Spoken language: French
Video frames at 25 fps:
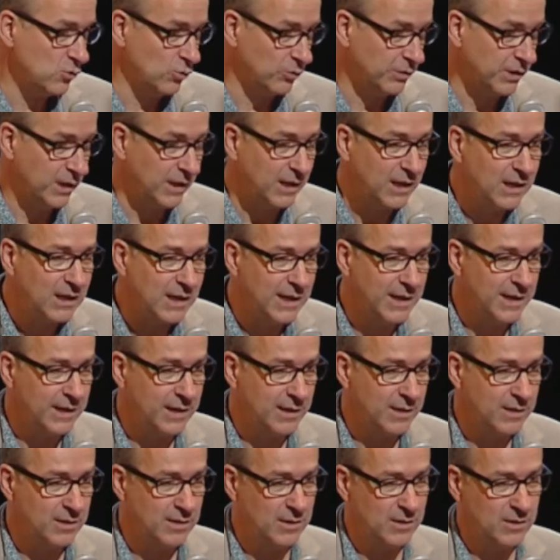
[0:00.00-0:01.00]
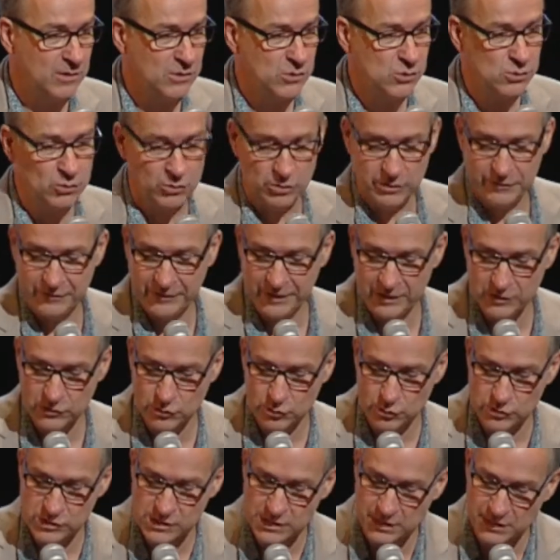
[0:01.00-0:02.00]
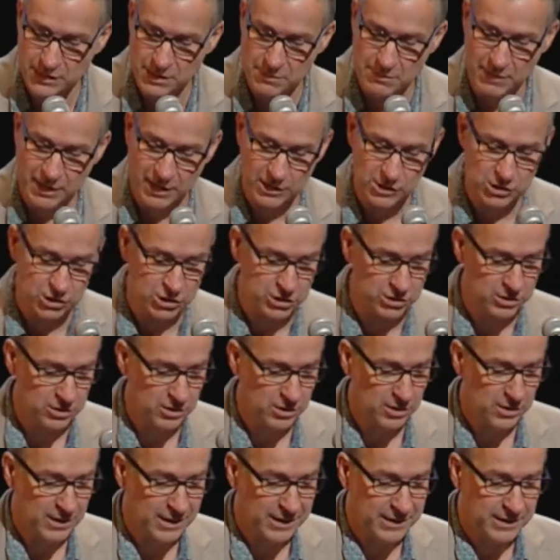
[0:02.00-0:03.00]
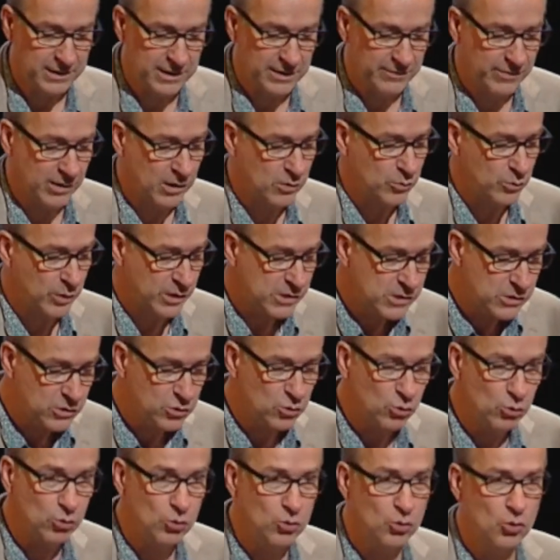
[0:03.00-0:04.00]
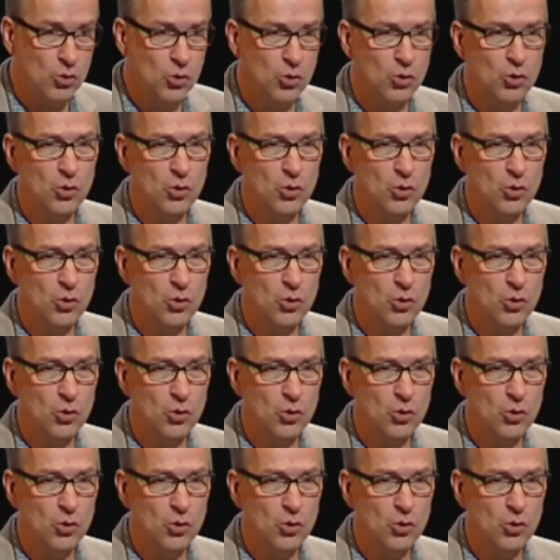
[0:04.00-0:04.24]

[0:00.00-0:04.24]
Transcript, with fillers: sont très clairs hein, sur le fait que ces démarches d'évaluation